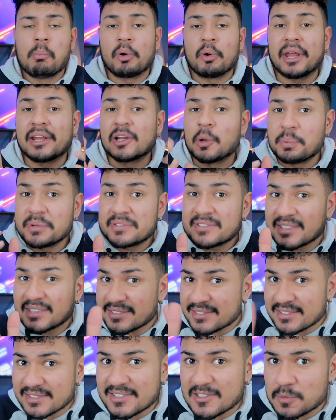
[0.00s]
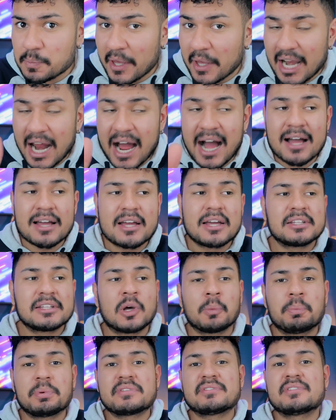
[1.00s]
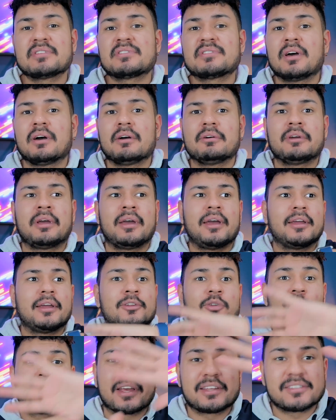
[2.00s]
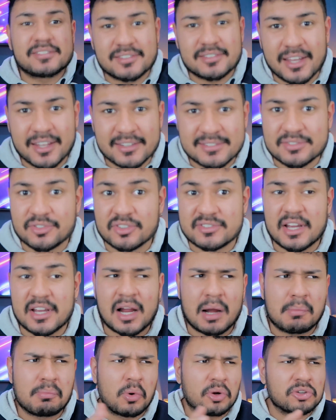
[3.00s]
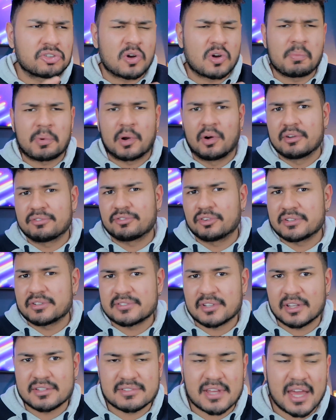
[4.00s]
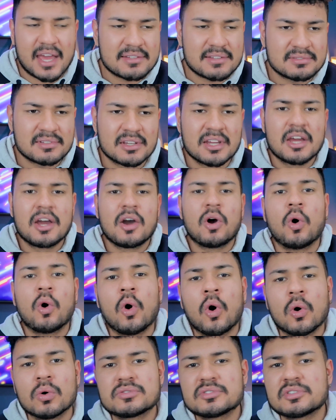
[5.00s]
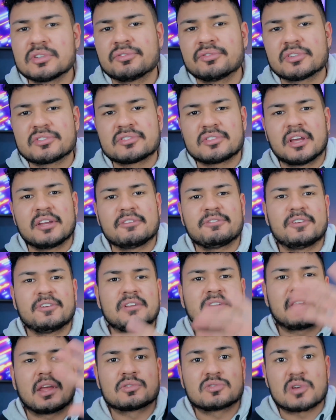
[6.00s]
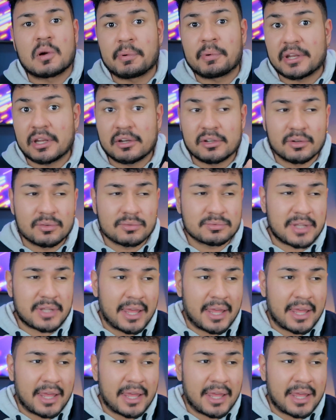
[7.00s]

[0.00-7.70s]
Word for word: Porém, não precisa se desesperar, não precisa é, enlouquecer se você acabou de comprar um iPhone 6S ou se você, enfim, tem o seu aparelho e não